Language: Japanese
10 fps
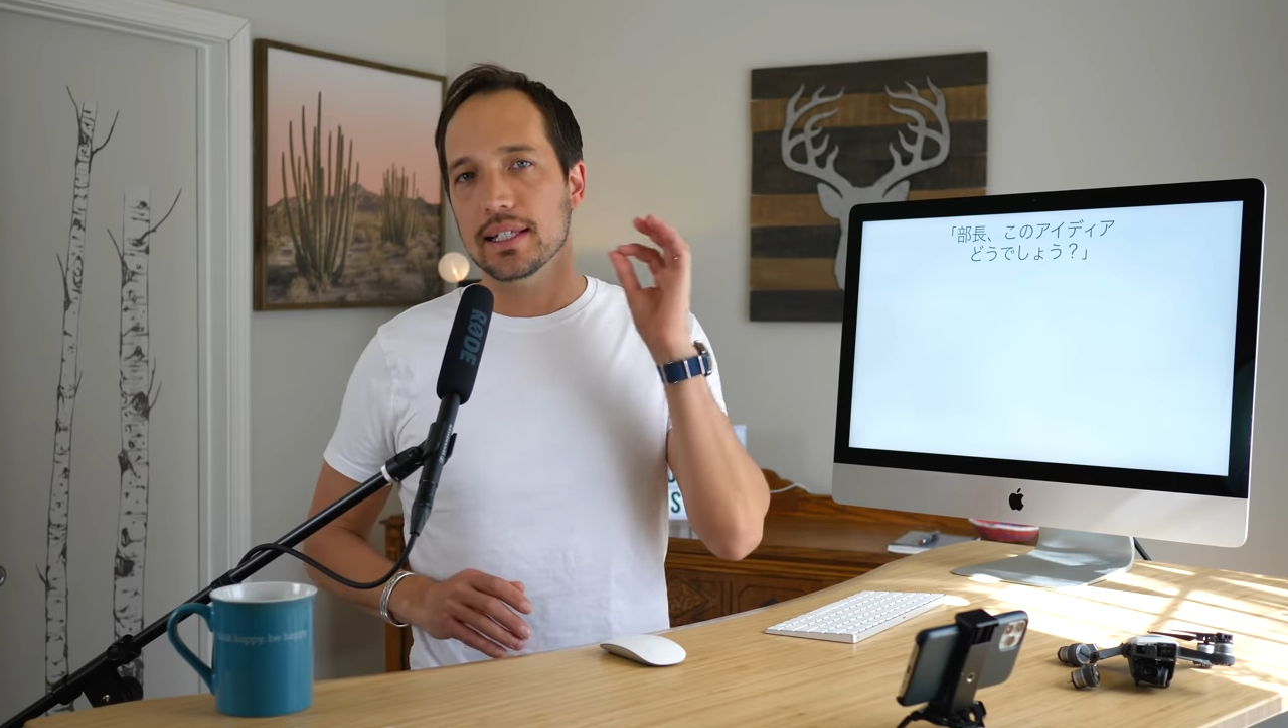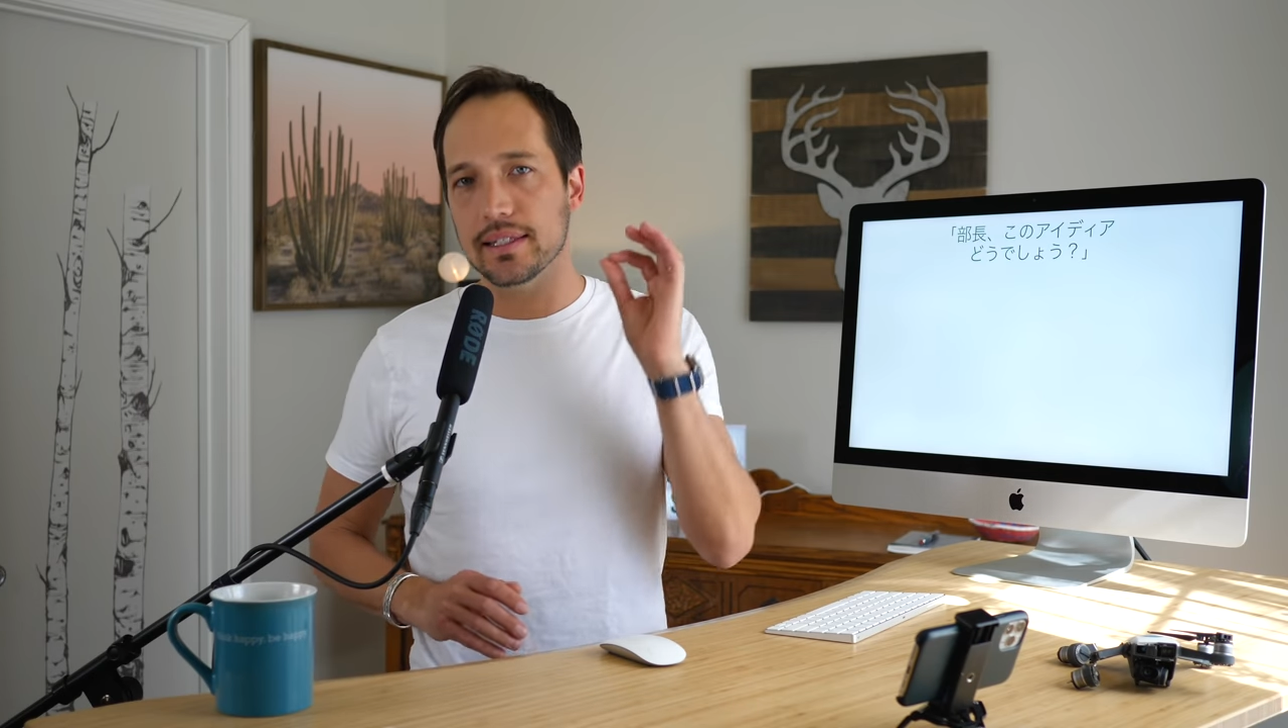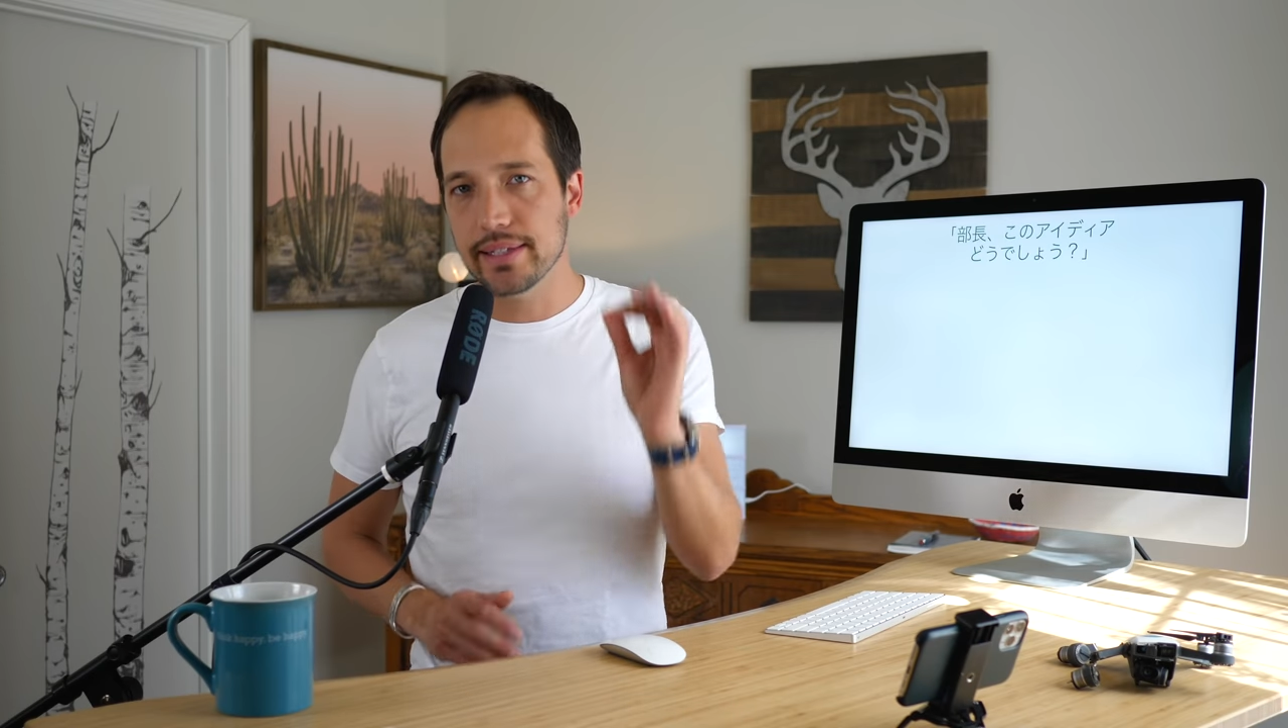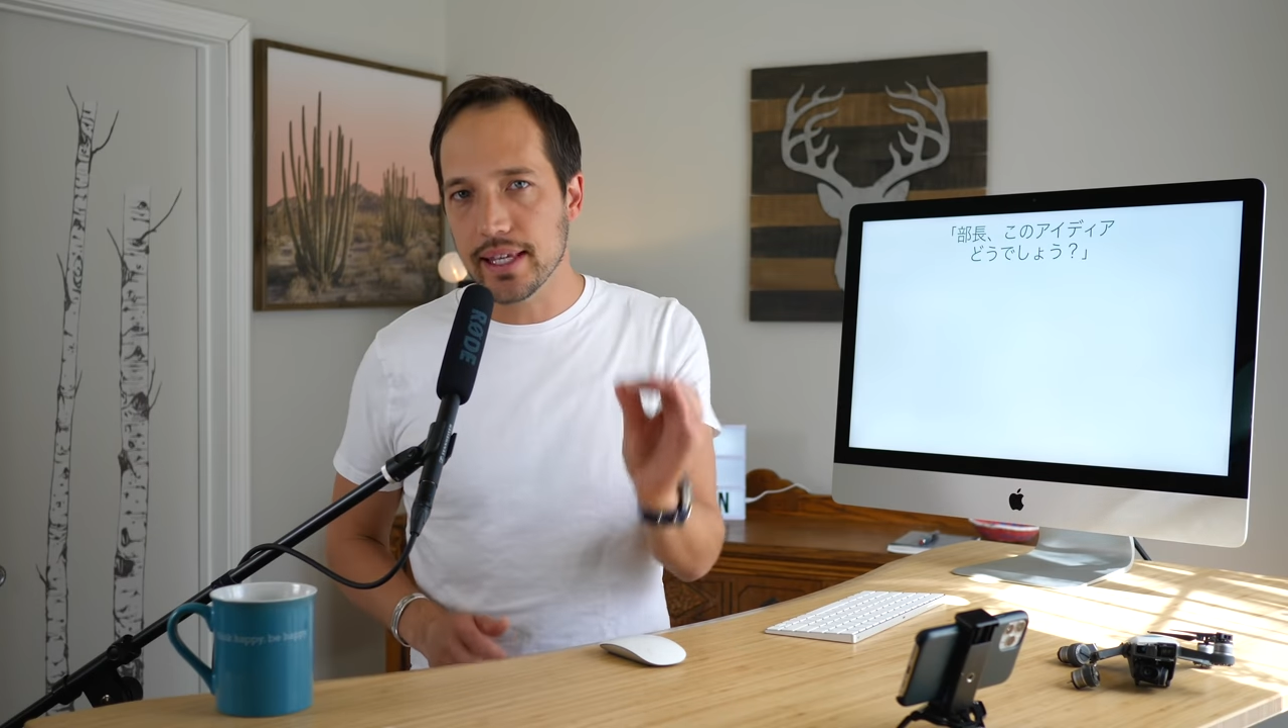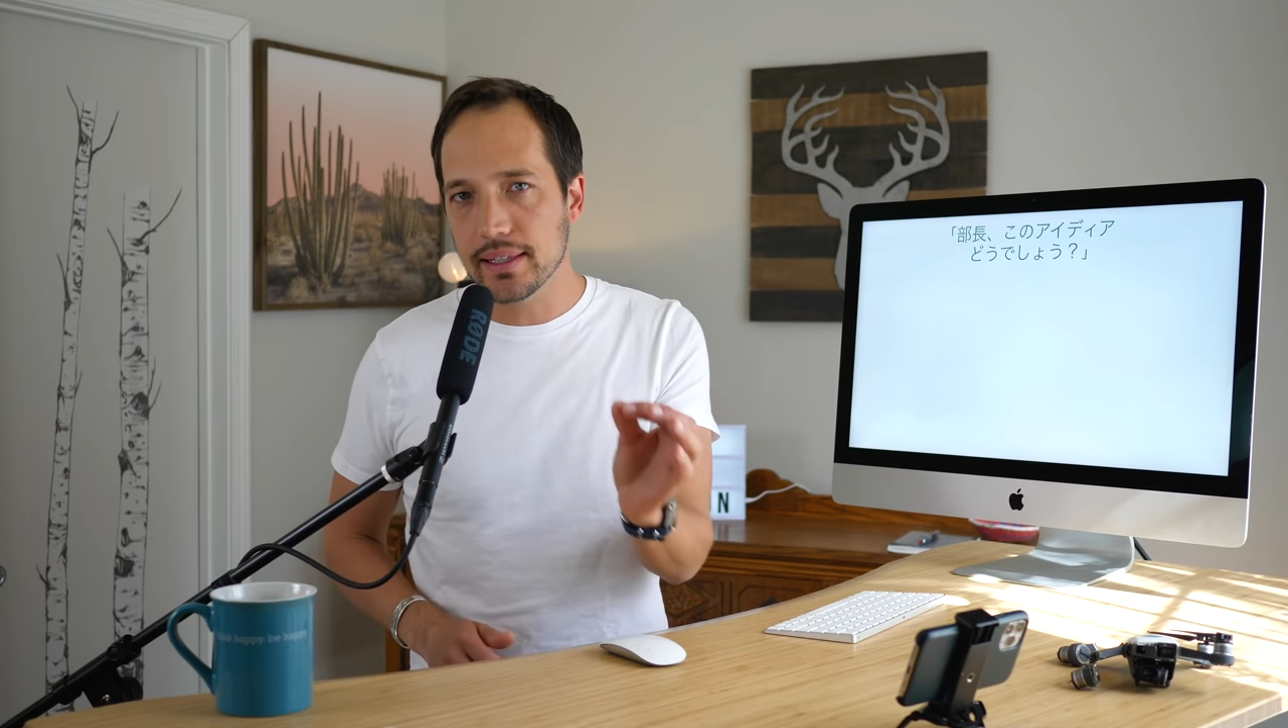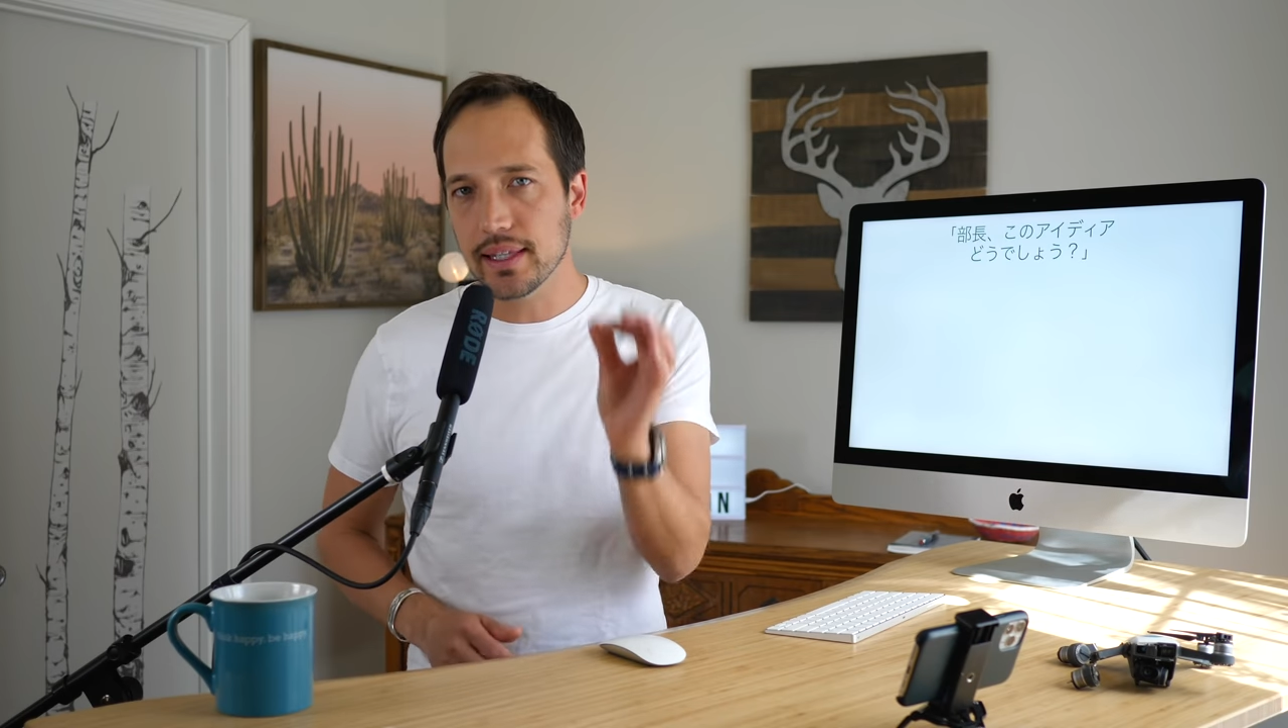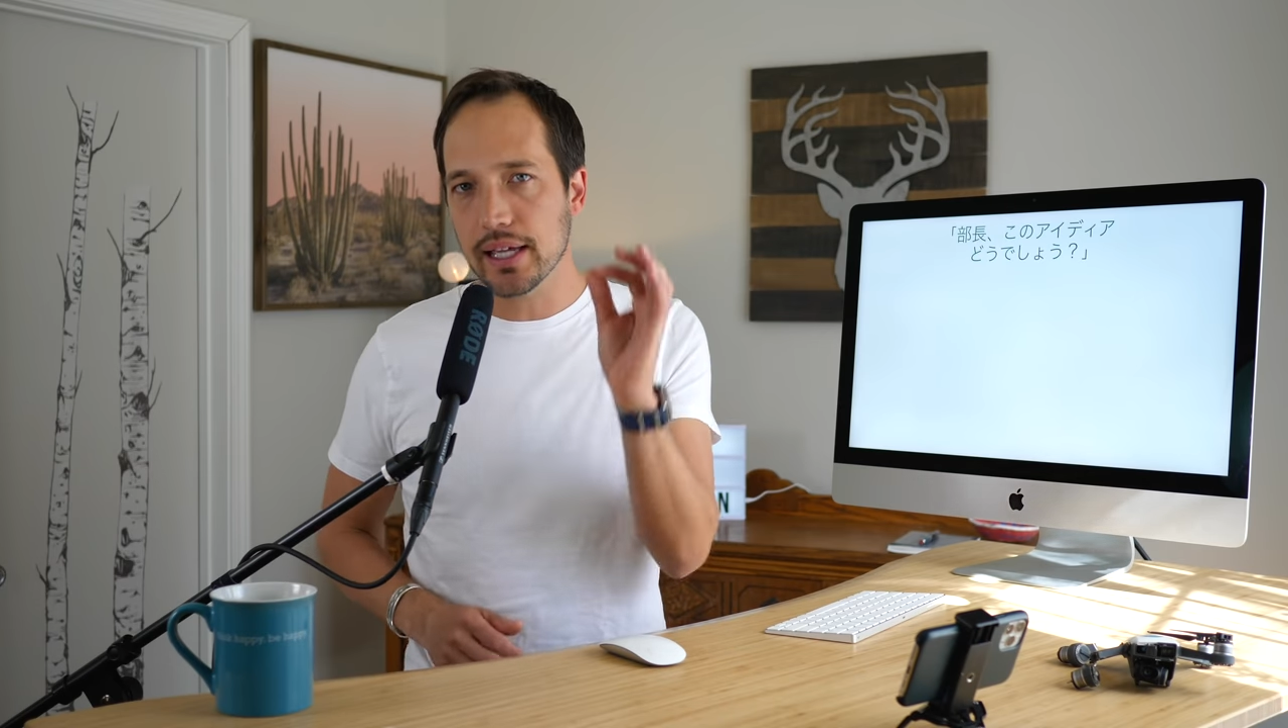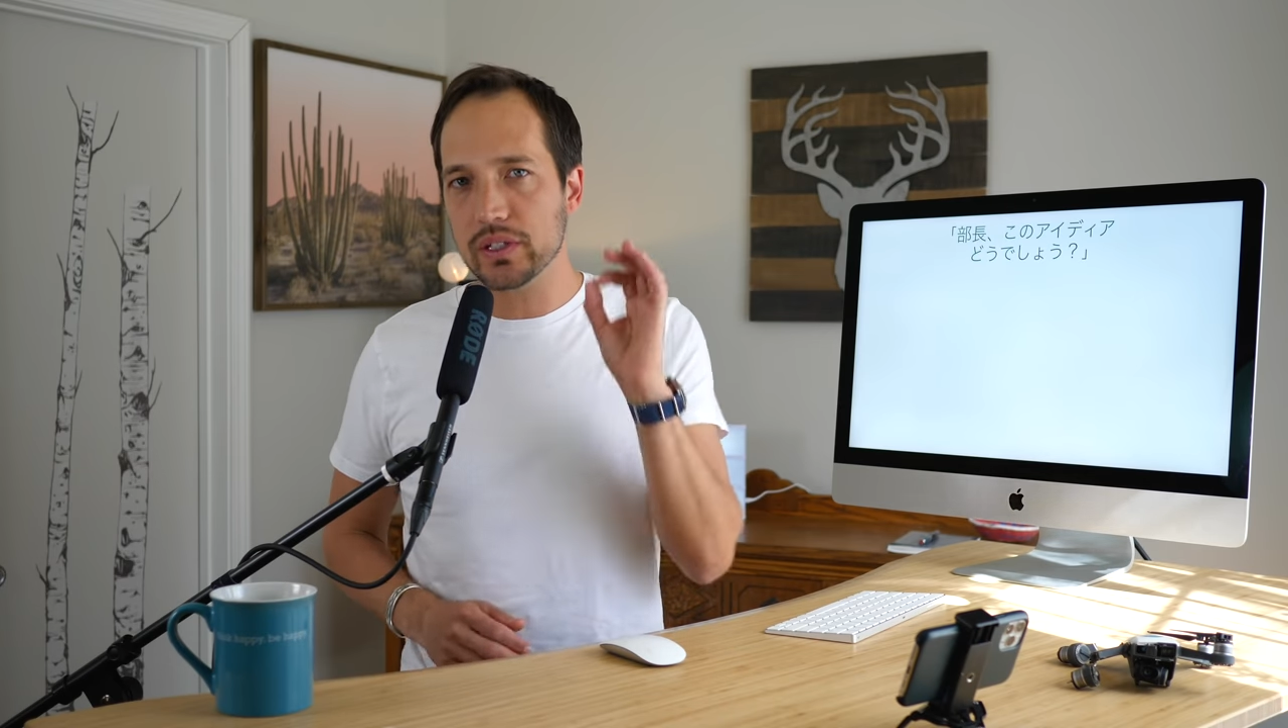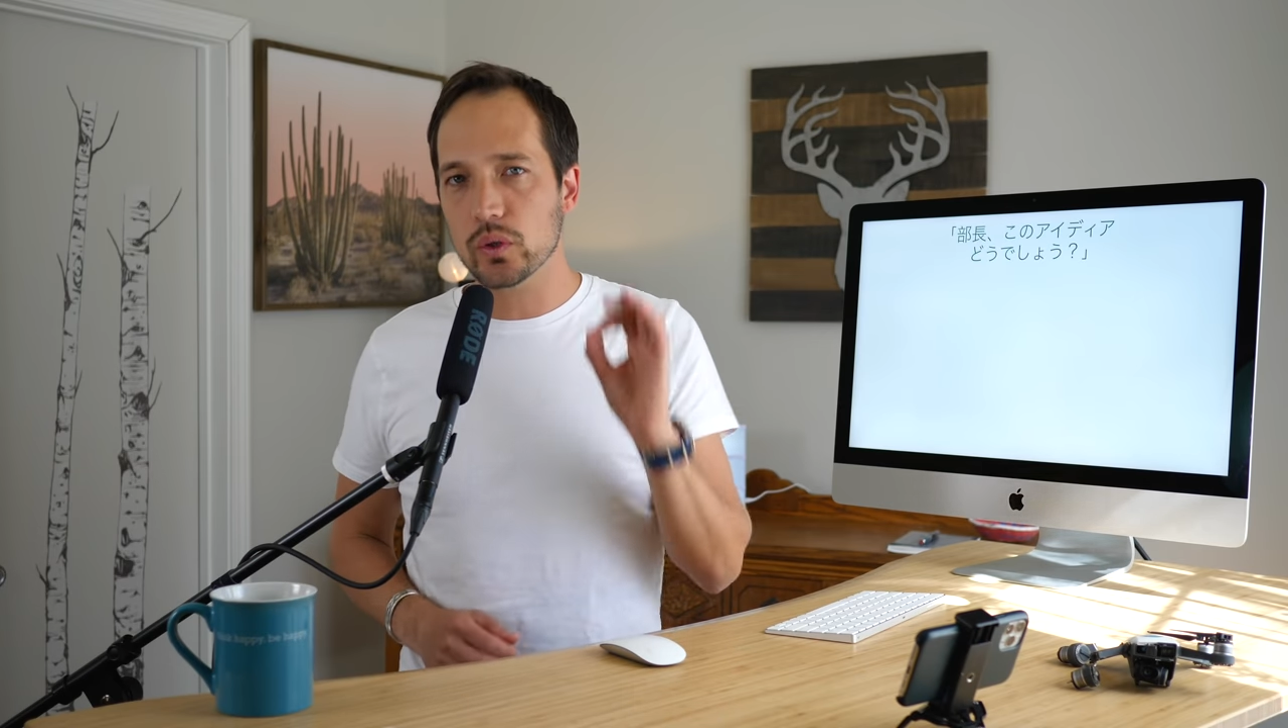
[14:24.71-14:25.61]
絶対